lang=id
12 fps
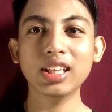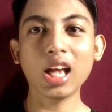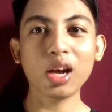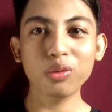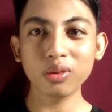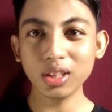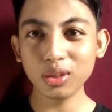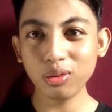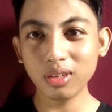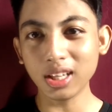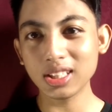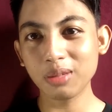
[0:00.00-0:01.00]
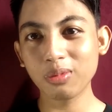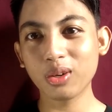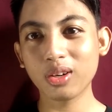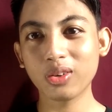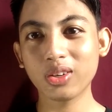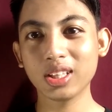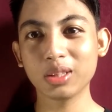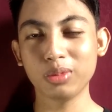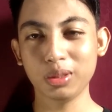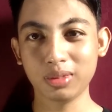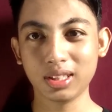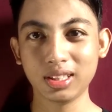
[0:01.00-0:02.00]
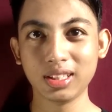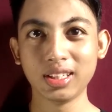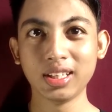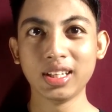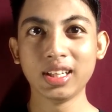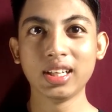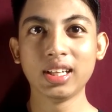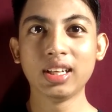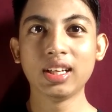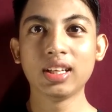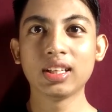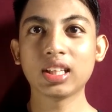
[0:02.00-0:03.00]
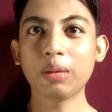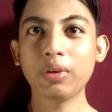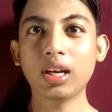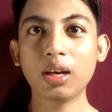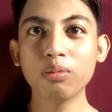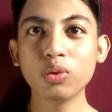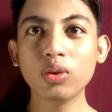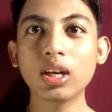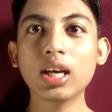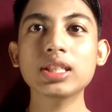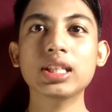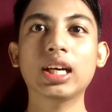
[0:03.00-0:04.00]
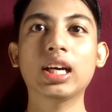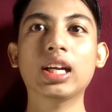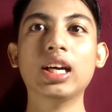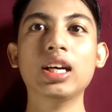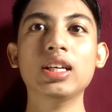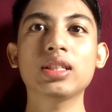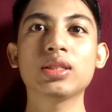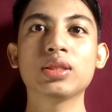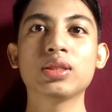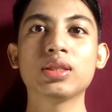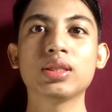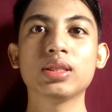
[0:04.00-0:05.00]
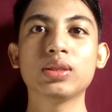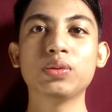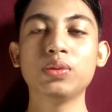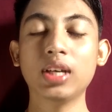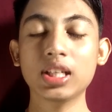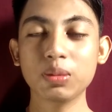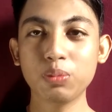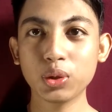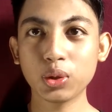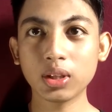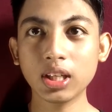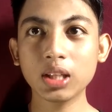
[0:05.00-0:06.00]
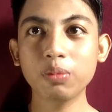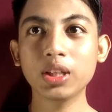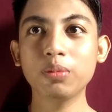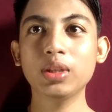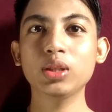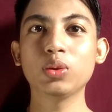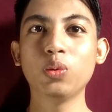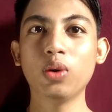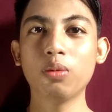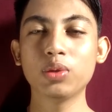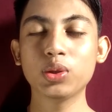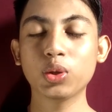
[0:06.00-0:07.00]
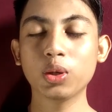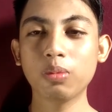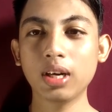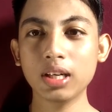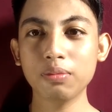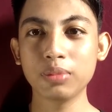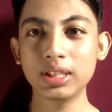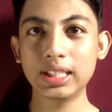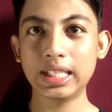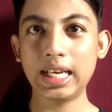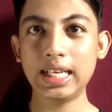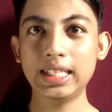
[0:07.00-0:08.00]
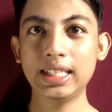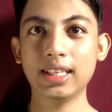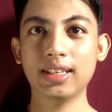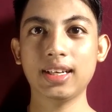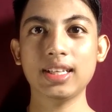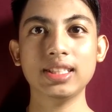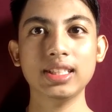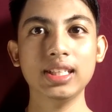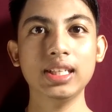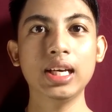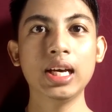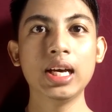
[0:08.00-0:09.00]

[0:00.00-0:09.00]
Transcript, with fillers: ditakuti juga sama orang-orang teman-teman tapi alhamdulillah sekarang udah sembuh total teman-teman gua bersyukur banget bisa dikasih